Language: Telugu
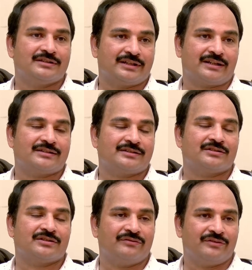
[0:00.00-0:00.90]
సెకండ్
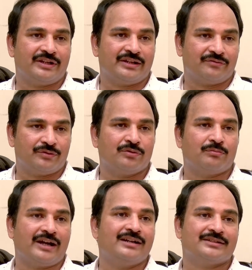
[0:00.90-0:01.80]
స్టేజ్లో వెరీ ఫ్యూ
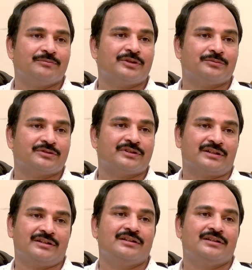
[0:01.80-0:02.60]
మైల్డ్ సిమ్టమ్స్ ఉంటాయి